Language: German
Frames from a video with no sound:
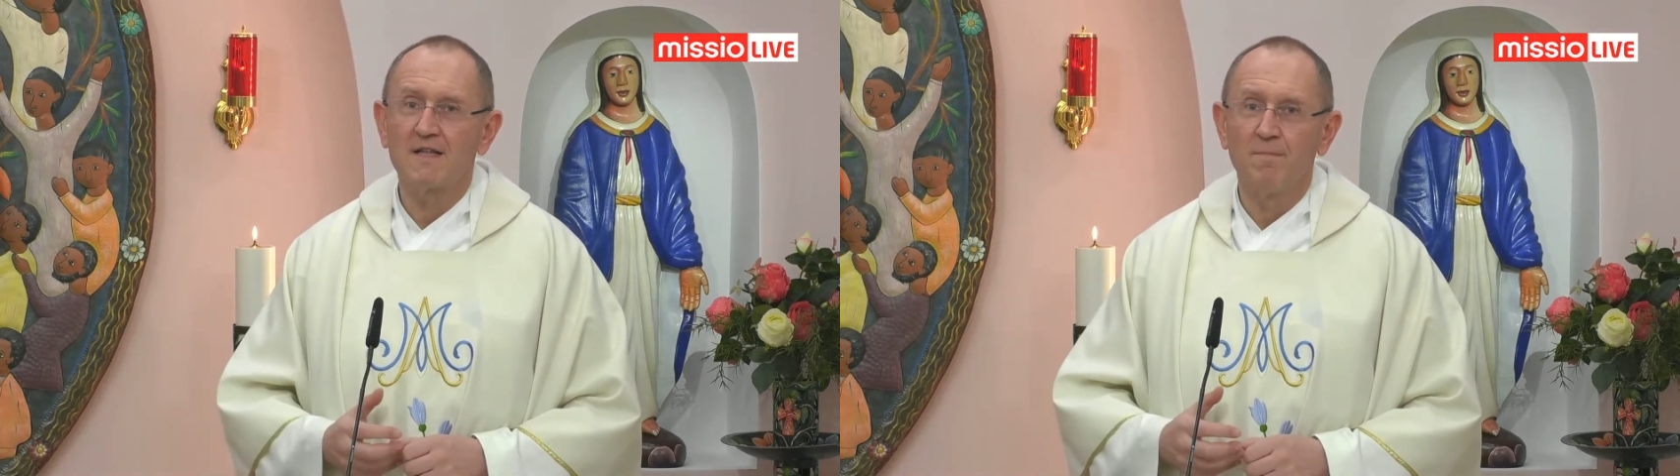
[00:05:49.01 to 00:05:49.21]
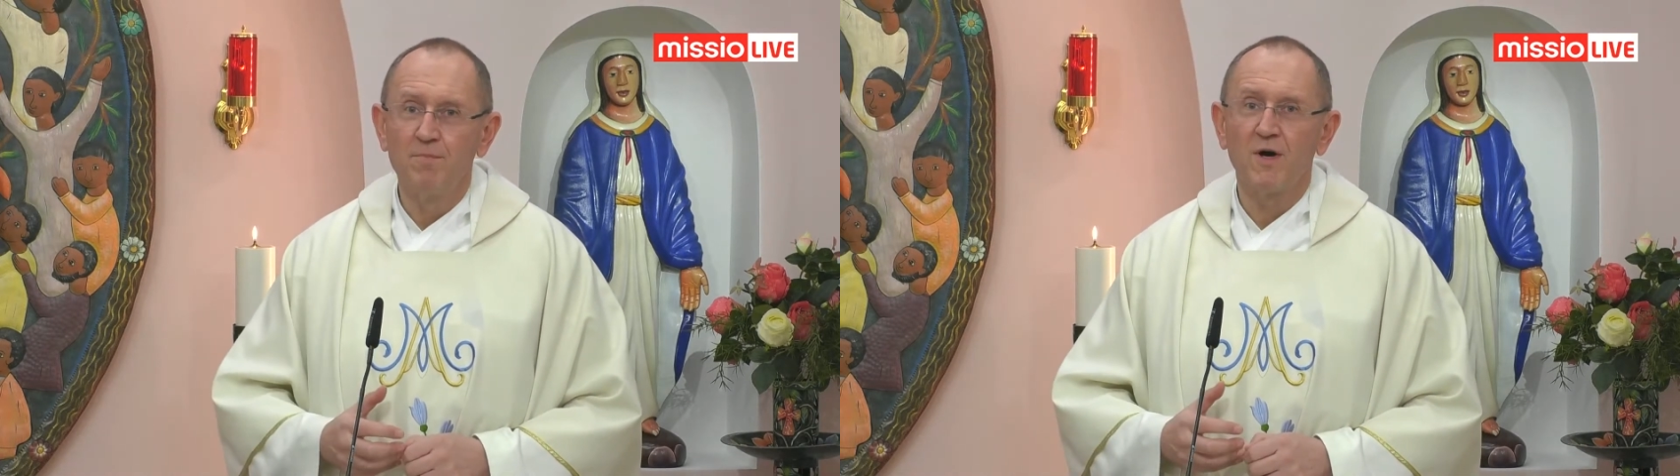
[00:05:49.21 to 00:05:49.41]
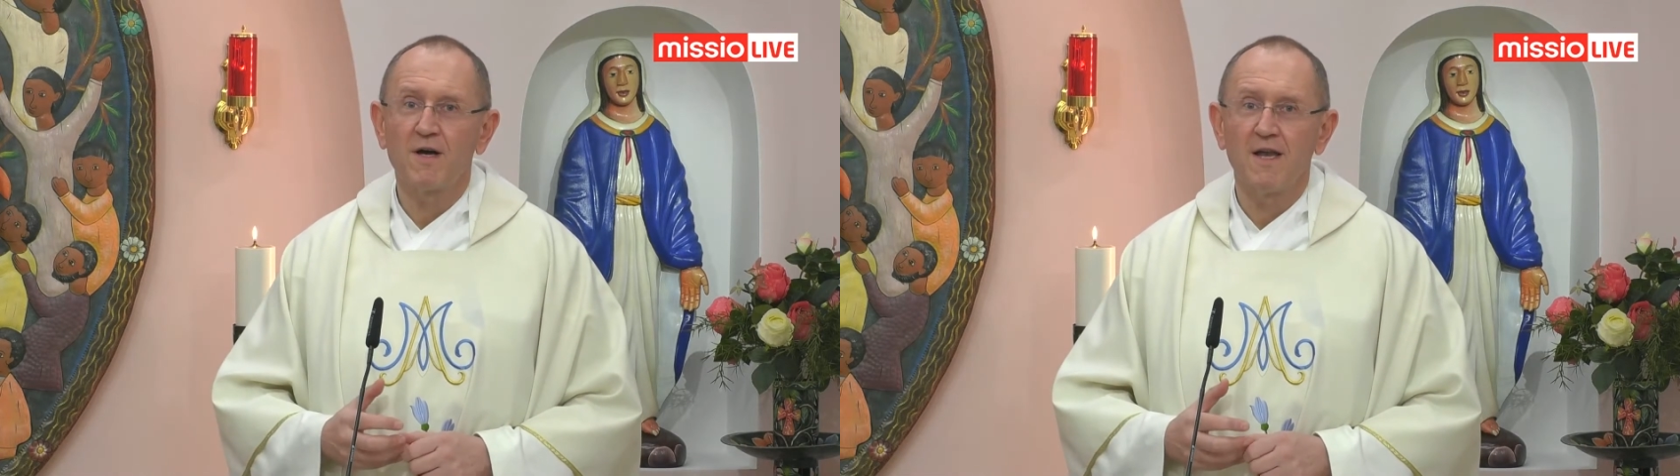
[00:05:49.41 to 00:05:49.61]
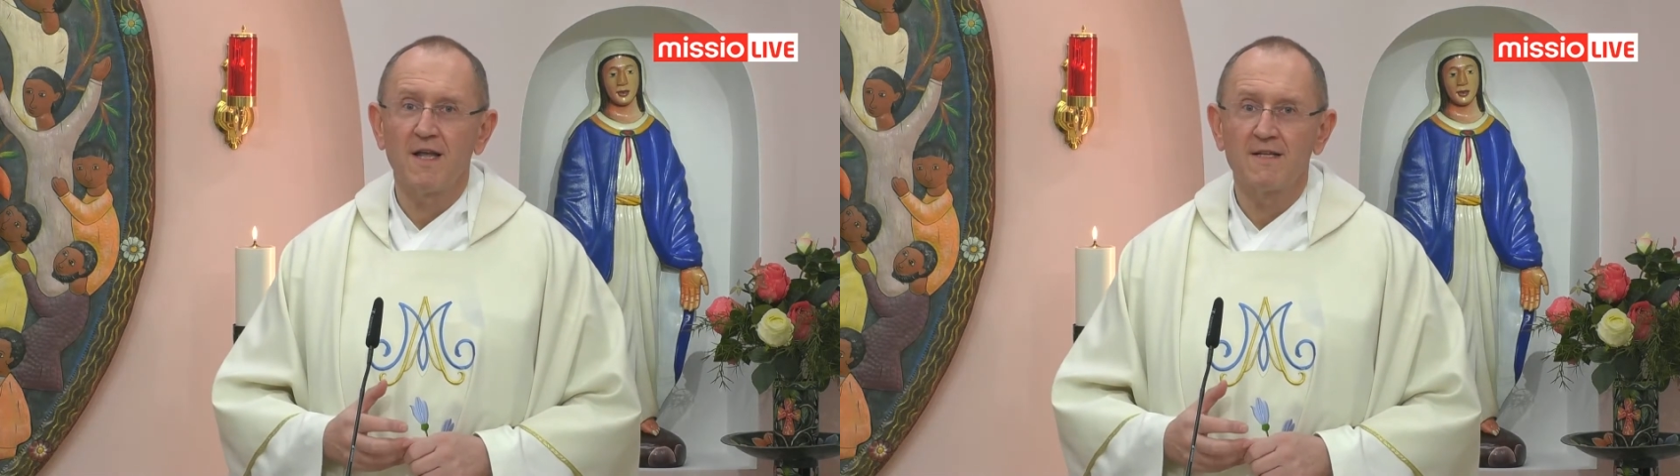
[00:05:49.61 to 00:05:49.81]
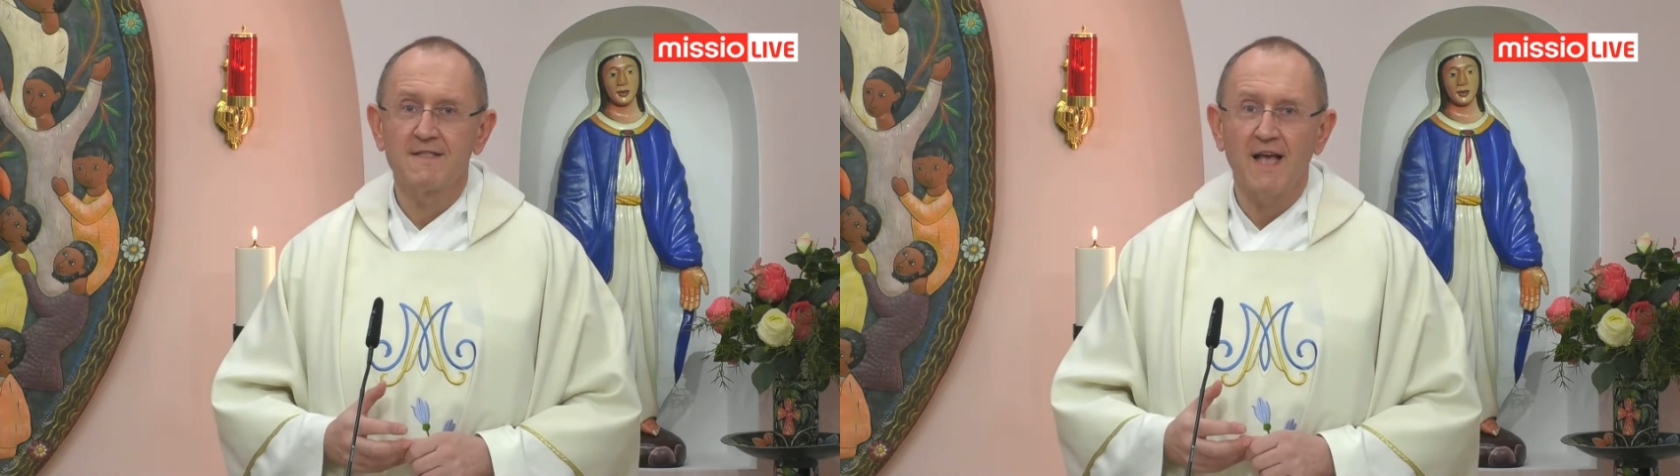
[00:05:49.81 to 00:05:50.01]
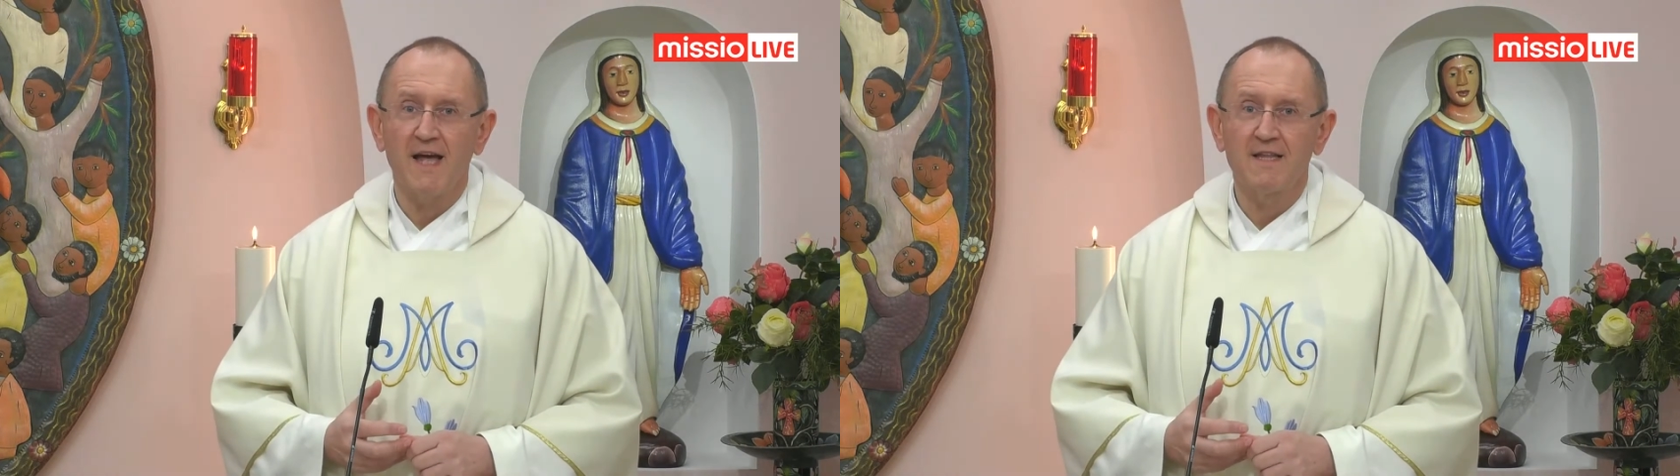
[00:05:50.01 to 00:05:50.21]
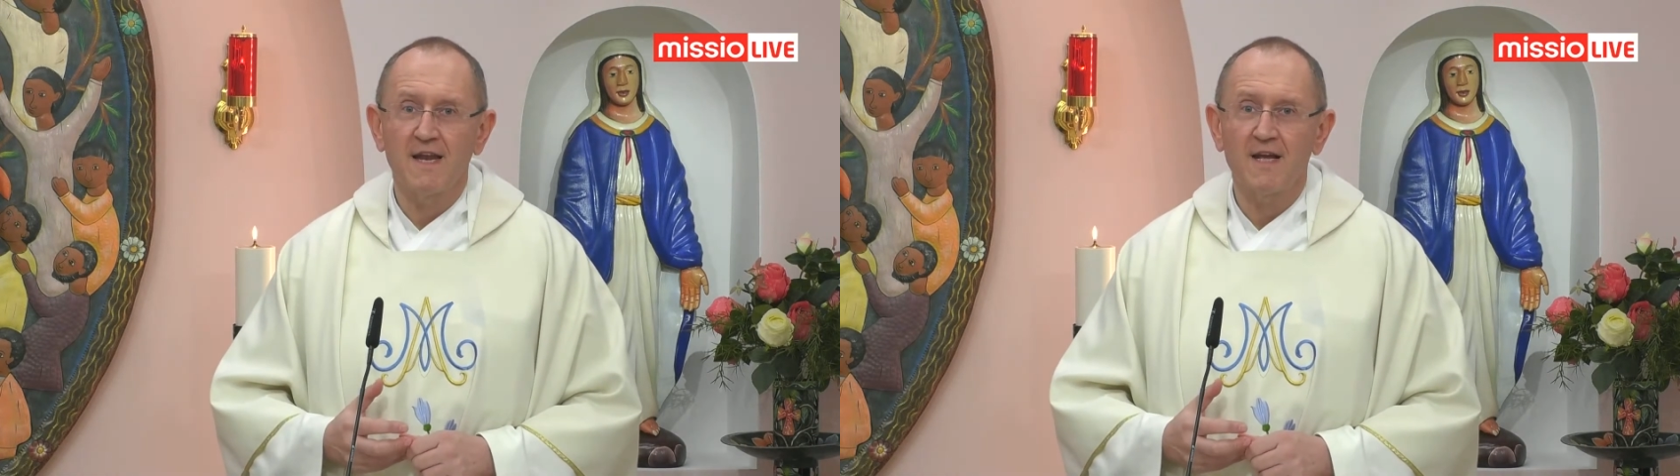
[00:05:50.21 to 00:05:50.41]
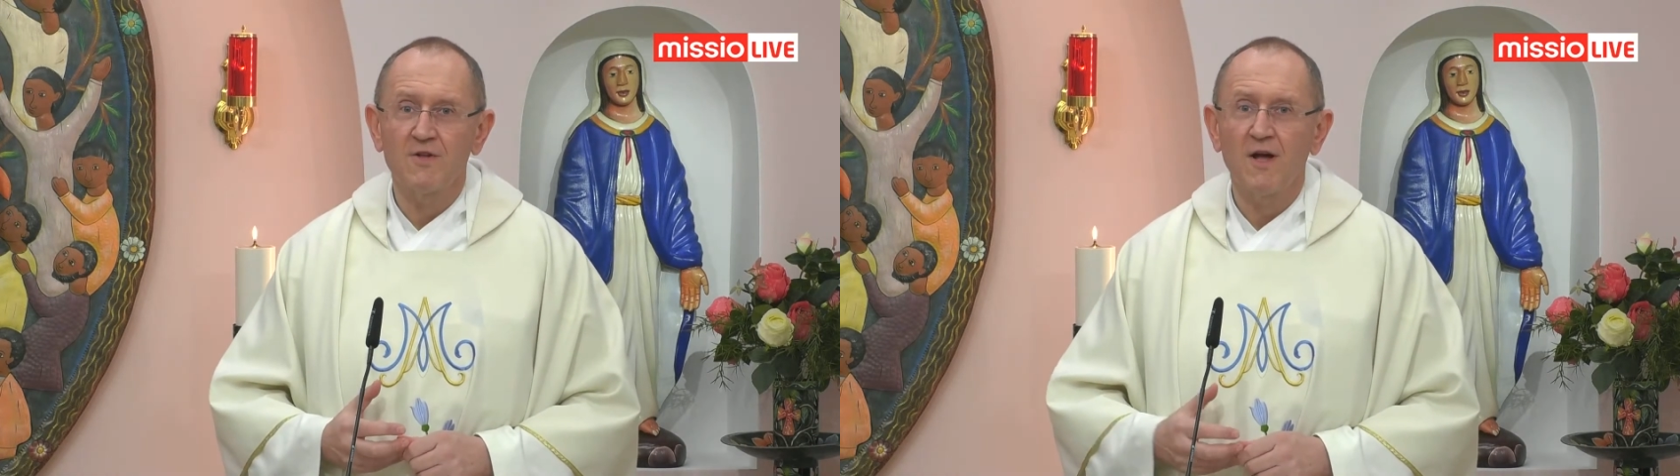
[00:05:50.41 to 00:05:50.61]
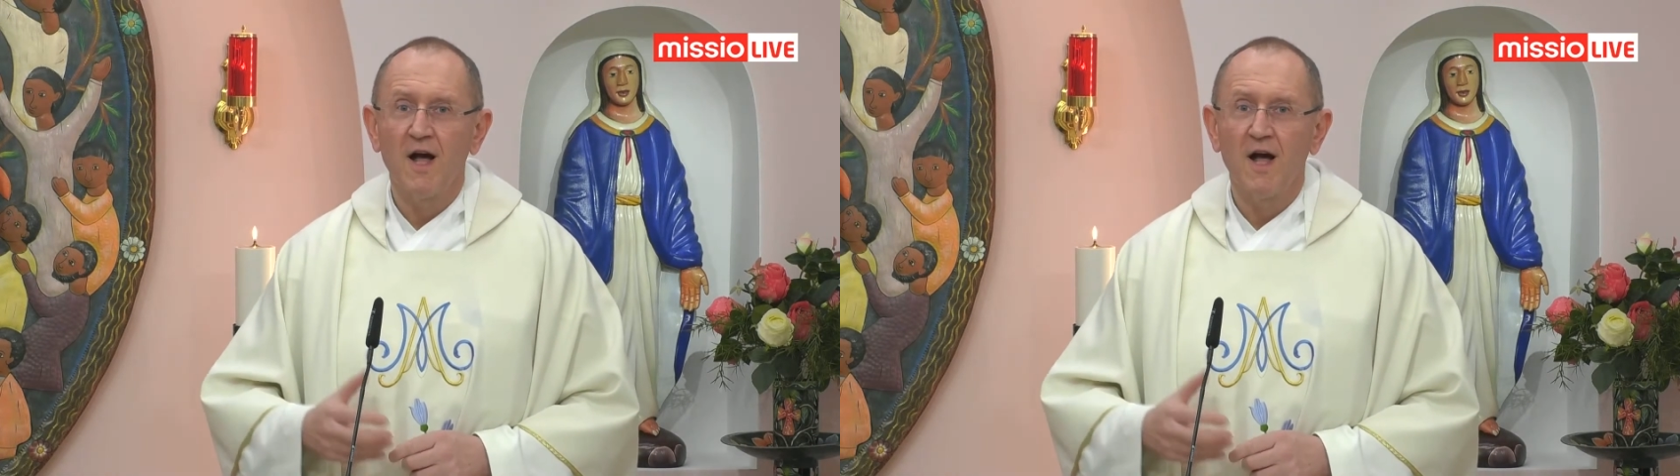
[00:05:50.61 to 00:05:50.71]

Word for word: bürgerlichen Zeitrechnung,